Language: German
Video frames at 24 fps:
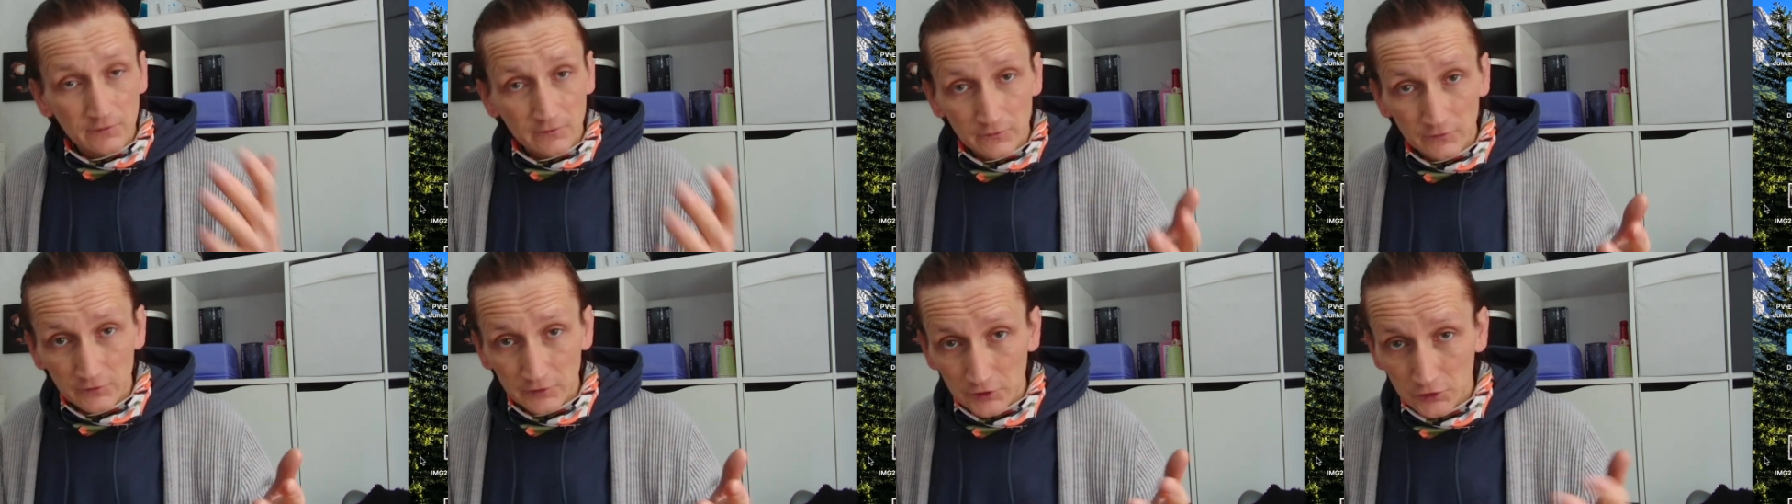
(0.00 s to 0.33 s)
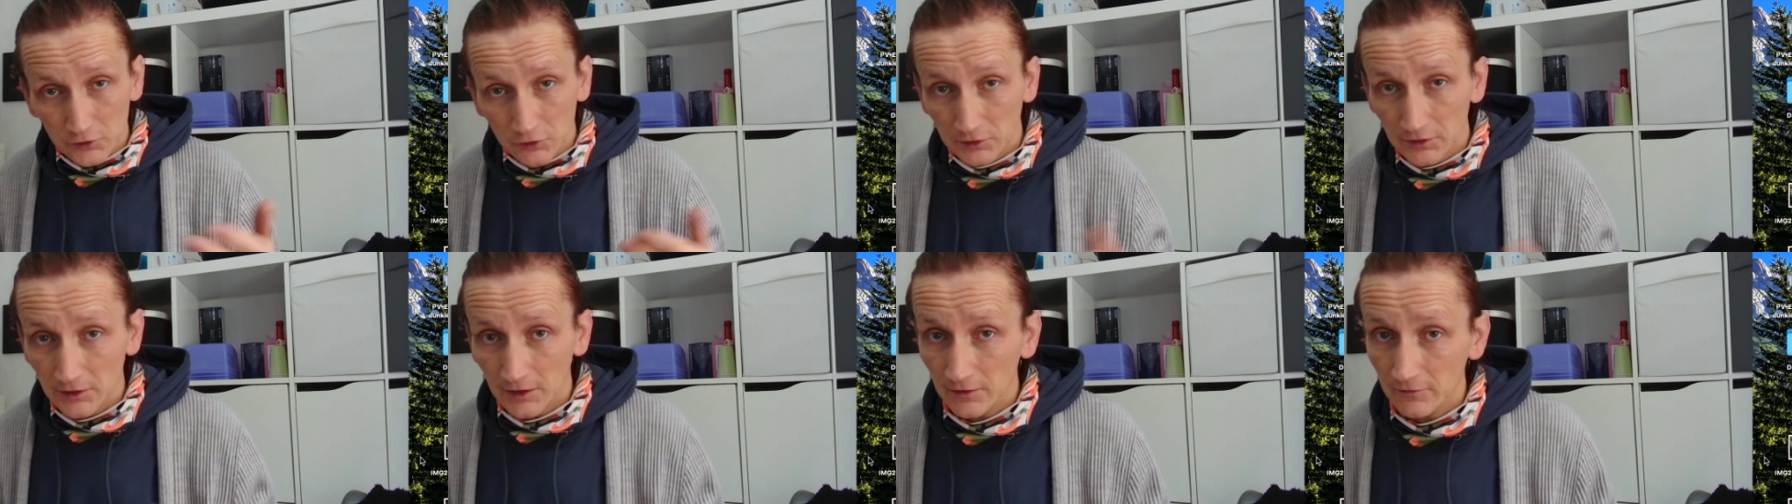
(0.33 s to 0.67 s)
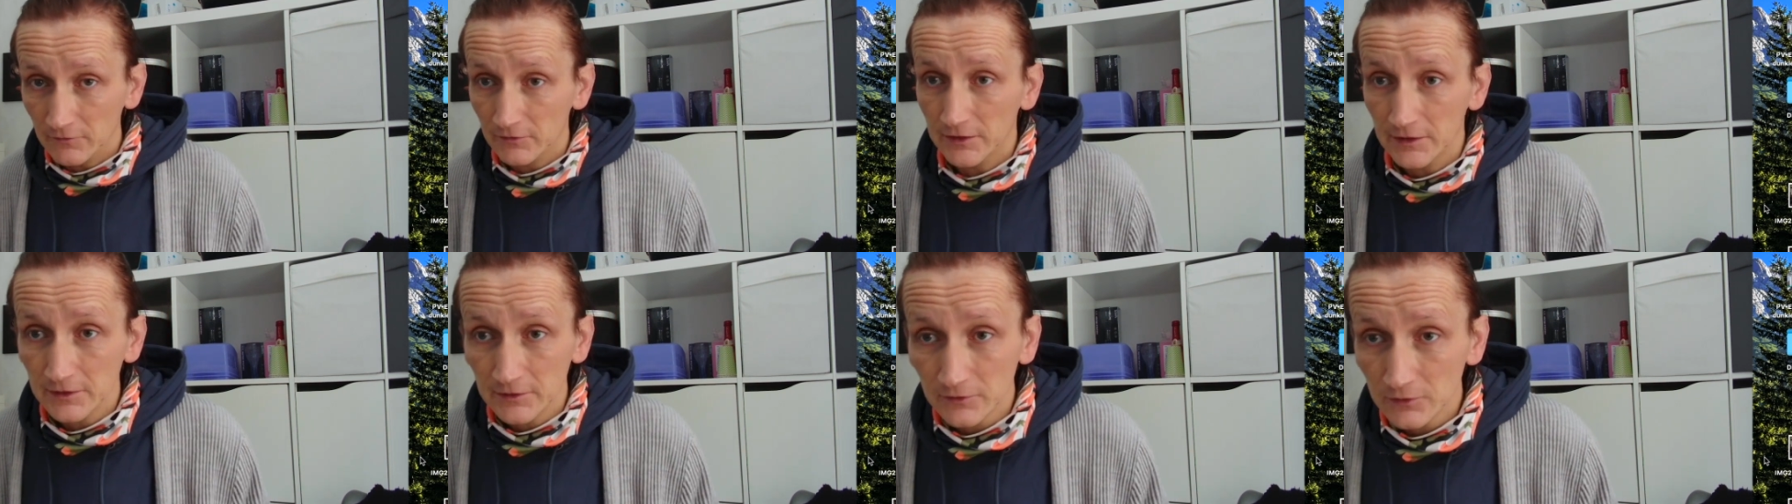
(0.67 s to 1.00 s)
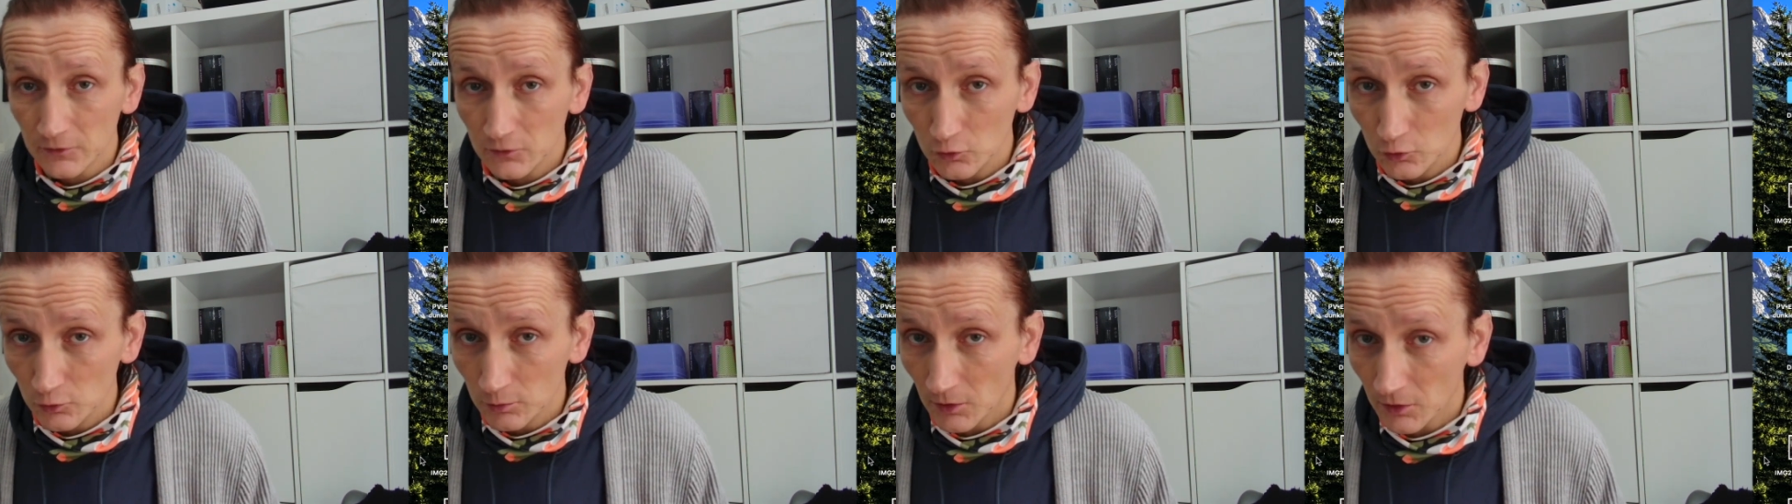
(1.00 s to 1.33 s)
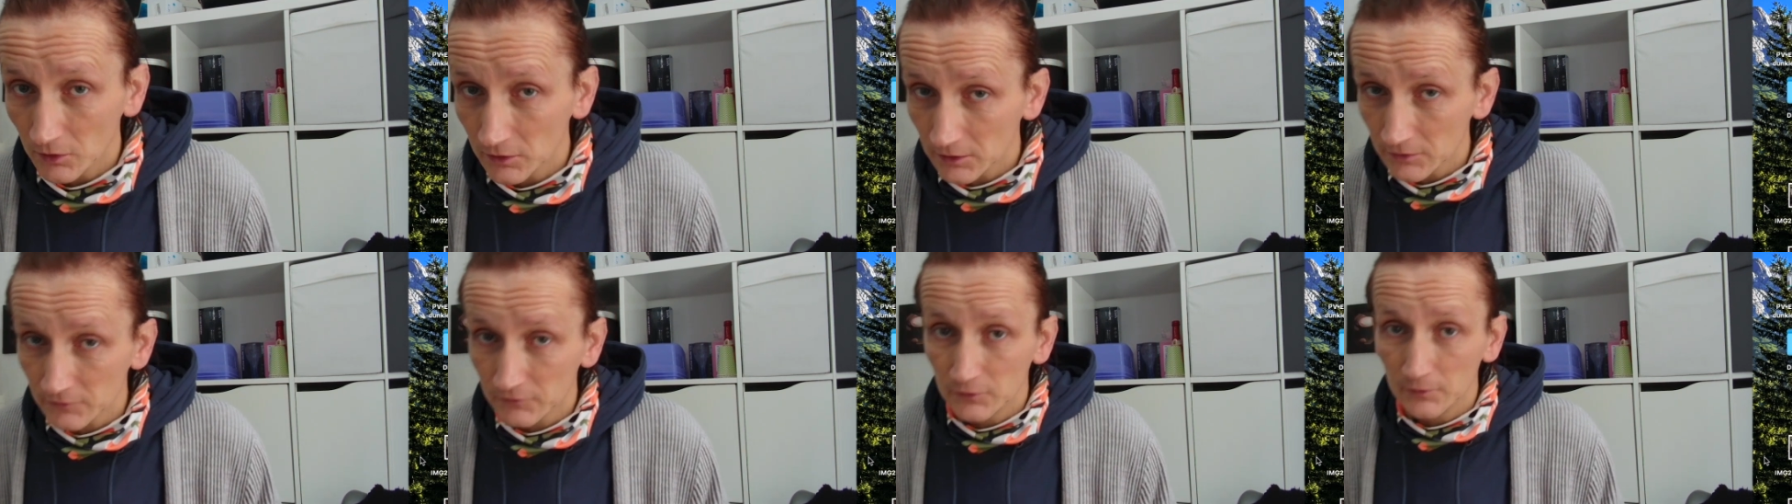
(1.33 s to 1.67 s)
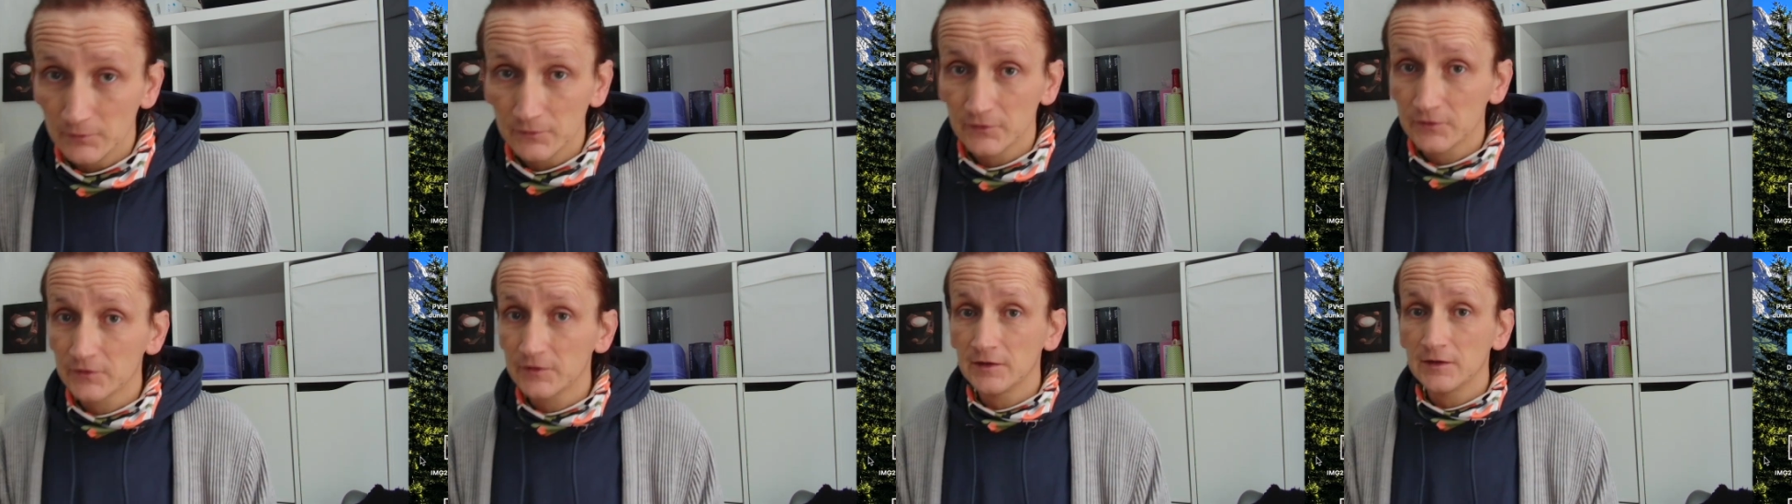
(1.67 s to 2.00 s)
wie schon erwähnt, über
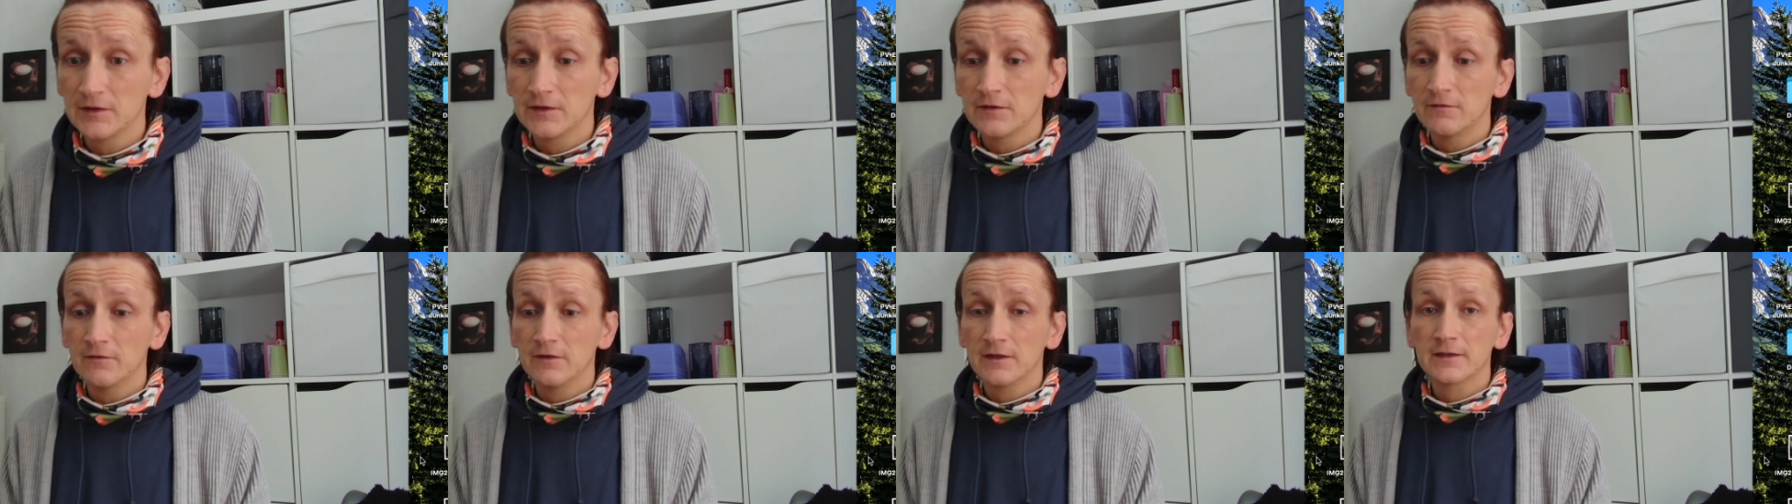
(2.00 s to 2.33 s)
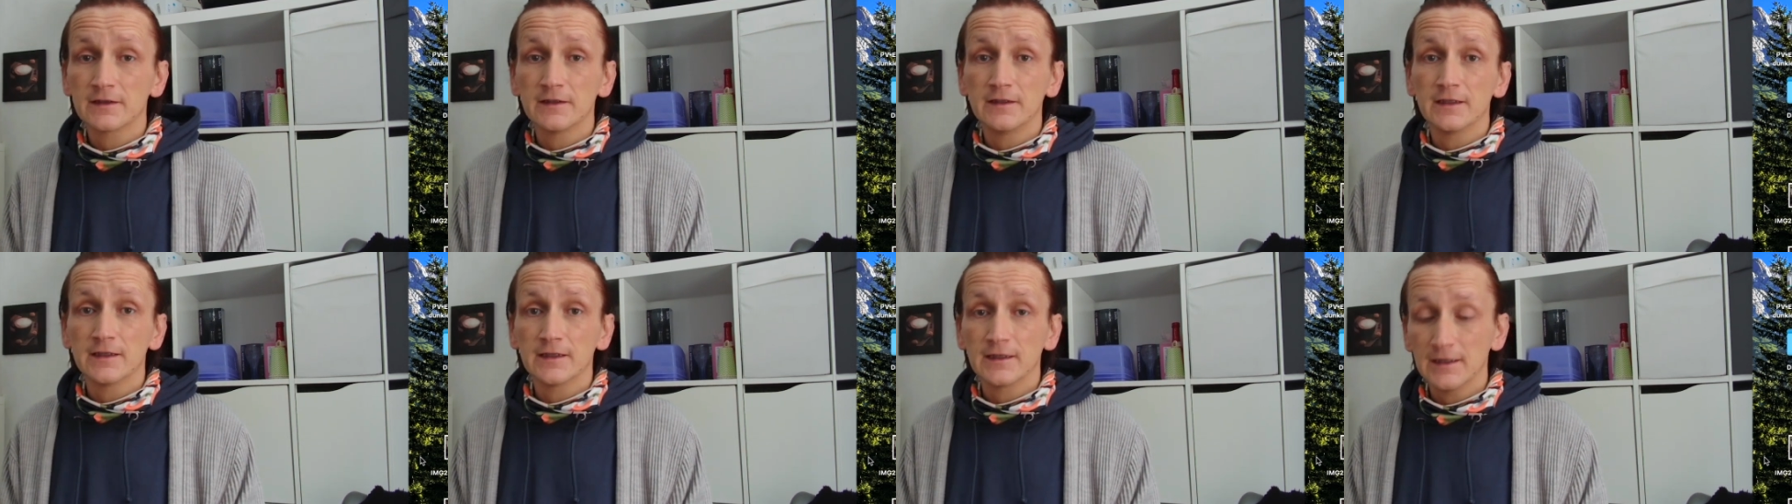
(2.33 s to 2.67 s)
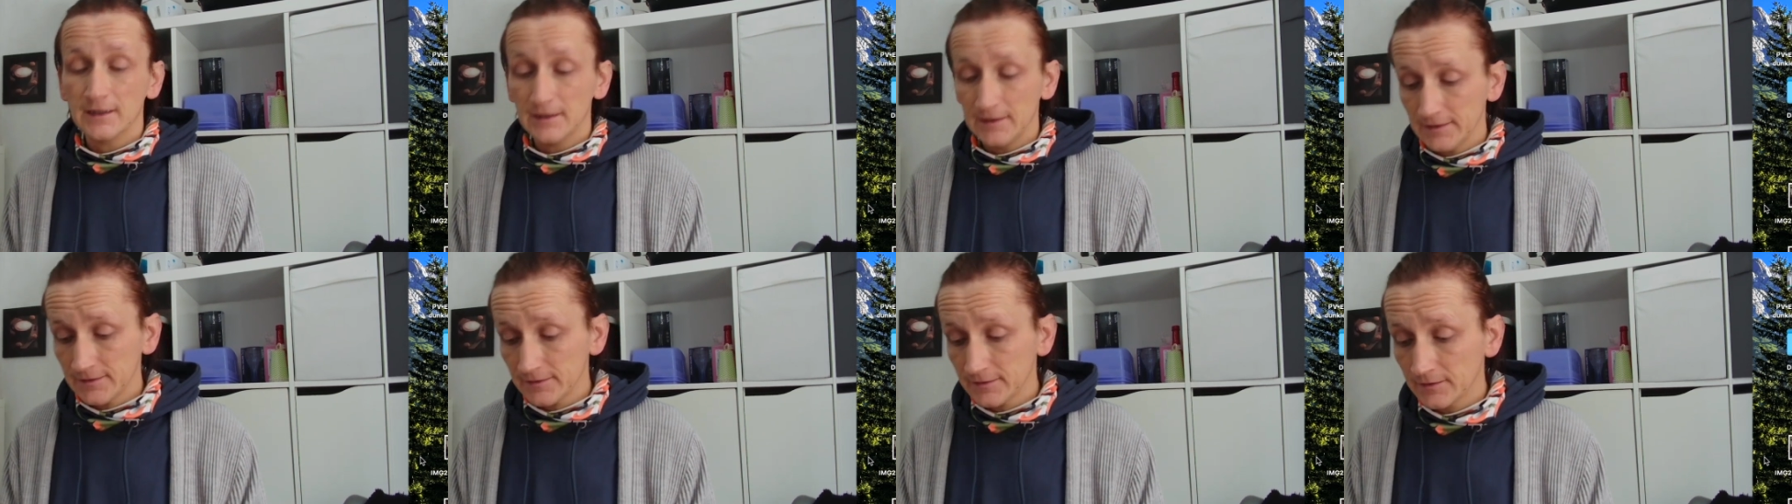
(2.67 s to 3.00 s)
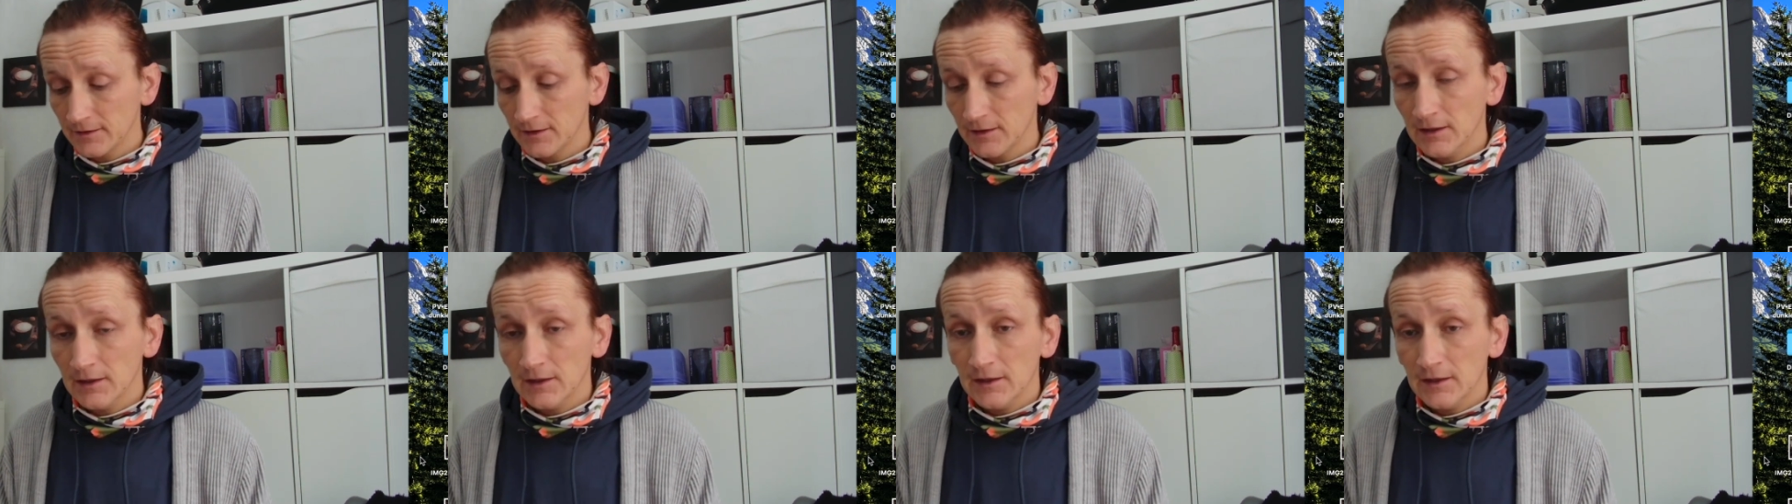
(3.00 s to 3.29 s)
150 Watt erreicht,